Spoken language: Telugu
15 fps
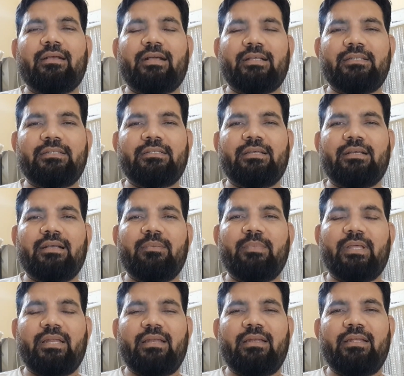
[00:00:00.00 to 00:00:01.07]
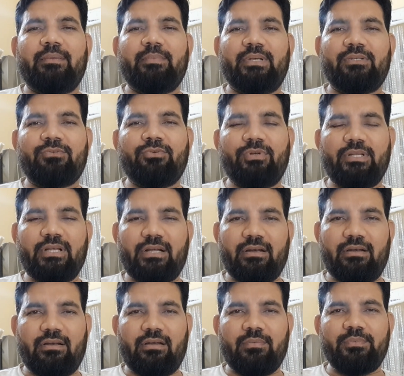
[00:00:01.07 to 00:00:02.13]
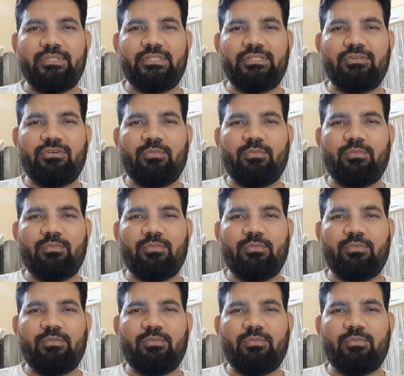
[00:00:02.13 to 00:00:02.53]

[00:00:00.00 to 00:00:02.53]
ఖచ్చితంగా మీరు వెళ్ళి మీ స్కూటీని అక్కడ డ్రాప్ చేసి